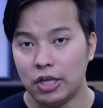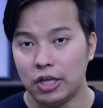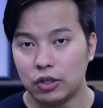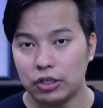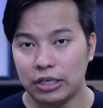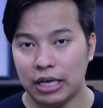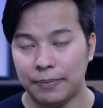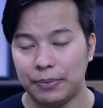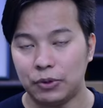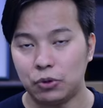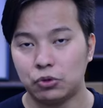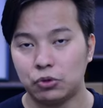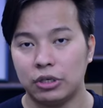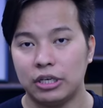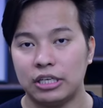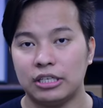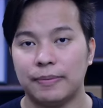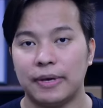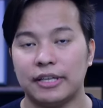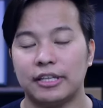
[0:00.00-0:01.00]
तो यहाँ पर दोस्तों
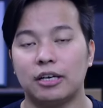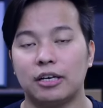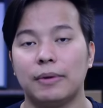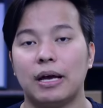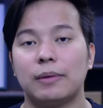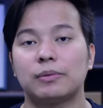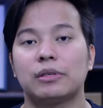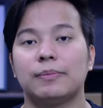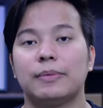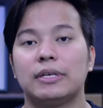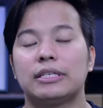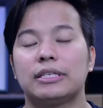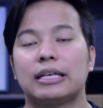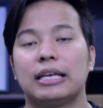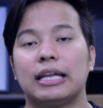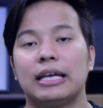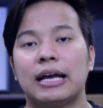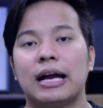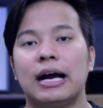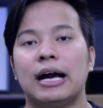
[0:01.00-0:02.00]
इस मैथड में आपसे बेसिकली
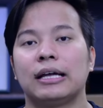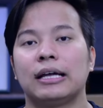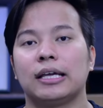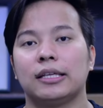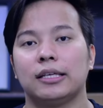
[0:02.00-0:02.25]
कहा क्या